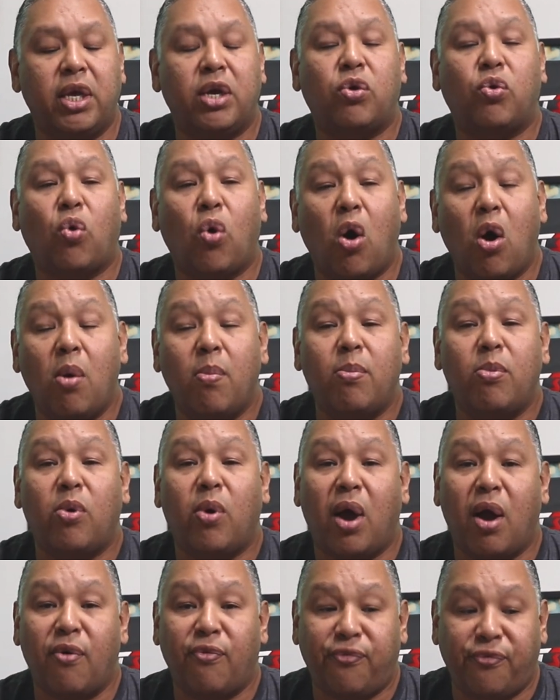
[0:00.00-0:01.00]
e
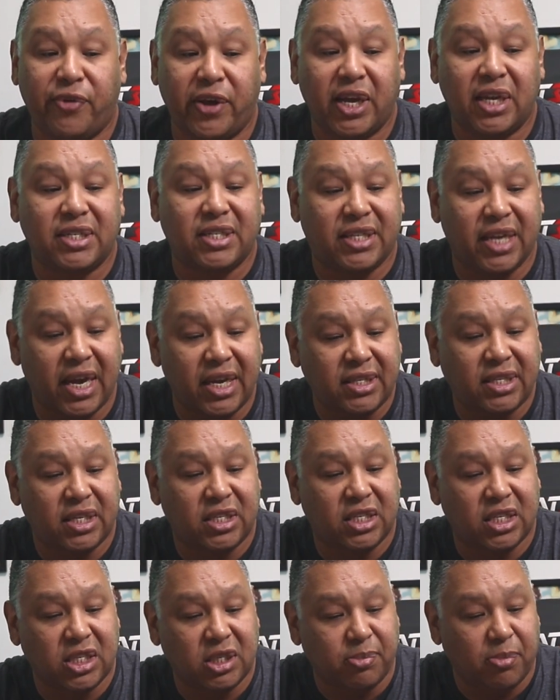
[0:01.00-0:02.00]
como eu fiz esse
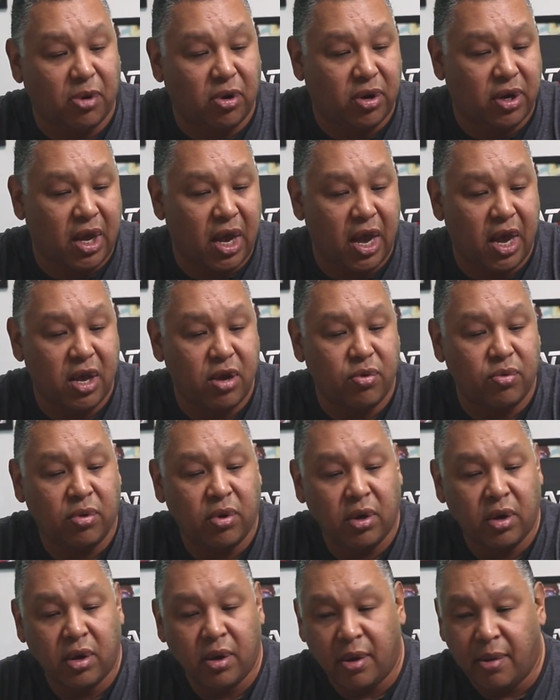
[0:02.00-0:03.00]
desbloqueio.